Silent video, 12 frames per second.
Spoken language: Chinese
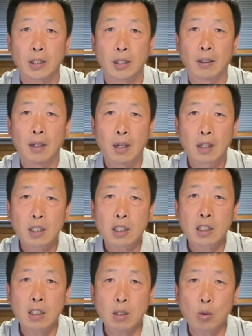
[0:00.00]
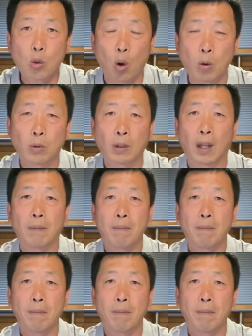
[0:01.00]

经失控了。